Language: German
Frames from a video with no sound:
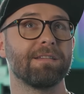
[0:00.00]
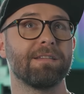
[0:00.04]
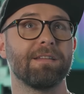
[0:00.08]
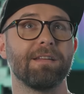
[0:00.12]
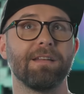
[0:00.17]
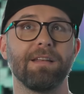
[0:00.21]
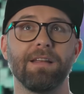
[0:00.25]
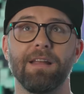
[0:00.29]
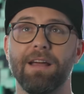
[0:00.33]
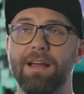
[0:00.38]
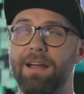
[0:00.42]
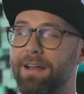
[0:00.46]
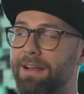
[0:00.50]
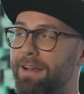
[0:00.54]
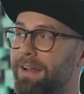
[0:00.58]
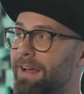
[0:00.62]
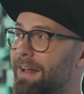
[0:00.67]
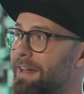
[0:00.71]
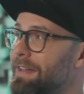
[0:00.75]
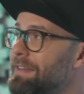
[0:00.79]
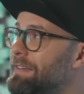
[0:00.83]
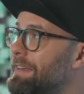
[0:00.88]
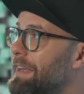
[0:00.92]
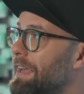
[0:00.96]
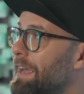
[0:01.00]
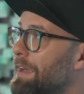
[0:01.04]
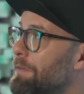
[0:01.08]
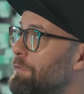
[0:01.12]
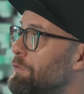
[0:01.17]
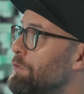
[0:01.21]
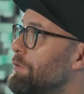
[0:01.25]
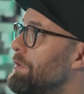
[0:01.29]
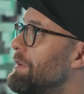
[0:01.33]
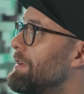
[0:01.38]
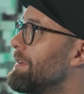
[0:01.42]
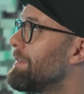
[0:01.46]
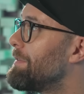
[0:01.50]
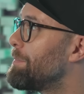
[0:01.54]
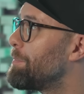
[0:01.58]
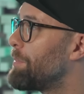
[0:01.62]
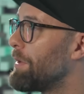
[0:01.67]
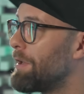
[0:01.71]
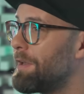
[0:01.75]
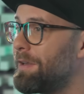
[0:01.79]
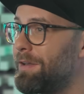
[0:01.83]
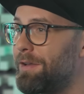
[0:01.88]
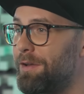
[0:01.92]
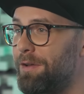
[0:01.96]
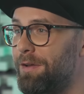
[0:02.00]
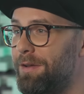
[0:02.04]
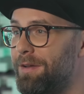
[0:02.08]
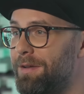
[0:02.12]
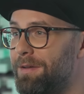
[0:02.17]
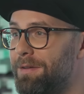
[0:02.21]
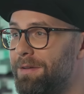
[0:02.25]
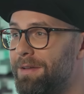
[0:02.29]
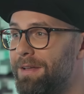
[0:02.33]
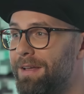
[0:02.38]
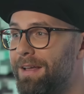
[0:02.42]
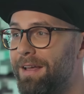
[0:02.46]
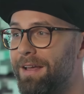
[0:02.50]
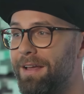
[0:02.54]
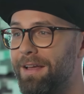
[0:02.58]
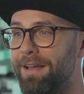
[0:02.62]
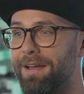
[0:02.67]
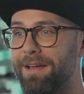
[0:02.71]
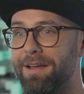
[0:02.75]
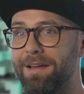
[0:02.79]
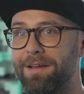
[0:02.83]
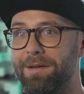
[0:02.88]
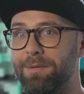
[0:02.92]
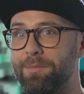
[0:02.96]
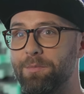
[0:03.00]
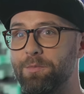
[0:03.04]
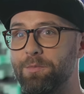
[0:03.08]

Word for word: ist ein, ein altehrwürdiges Berliner äh,